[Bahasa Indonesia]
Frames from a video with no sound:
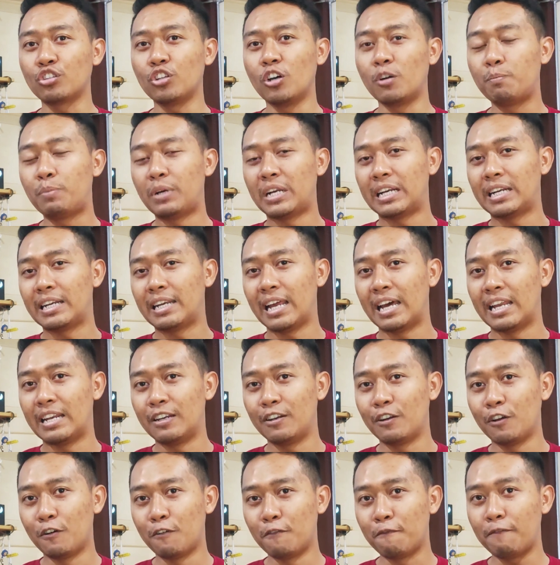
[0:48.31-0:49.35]
Oktober,
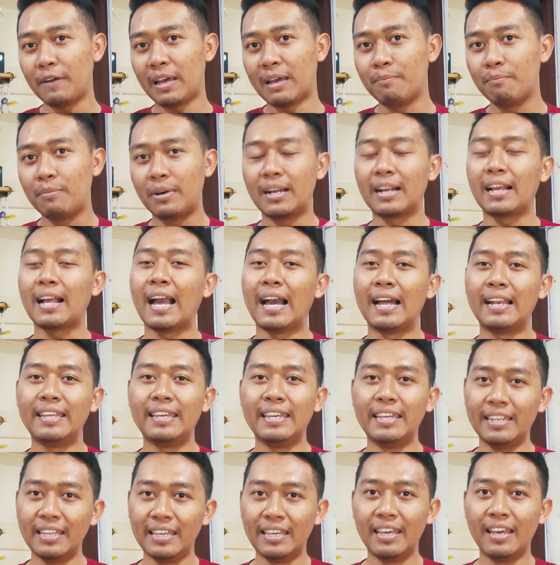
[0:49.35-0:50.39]
dan November
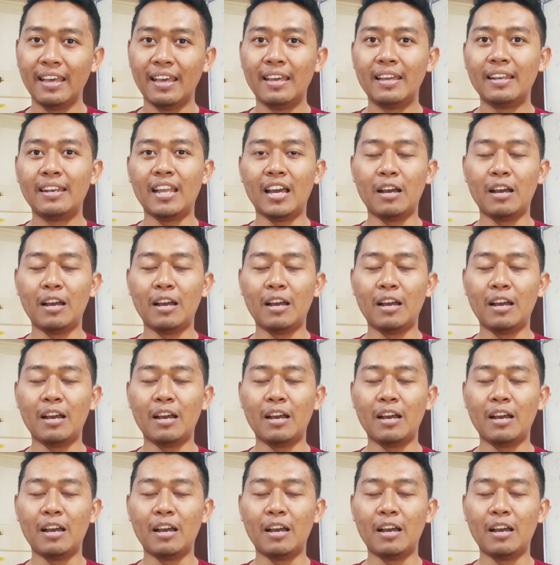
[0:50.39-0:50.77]
kali ini.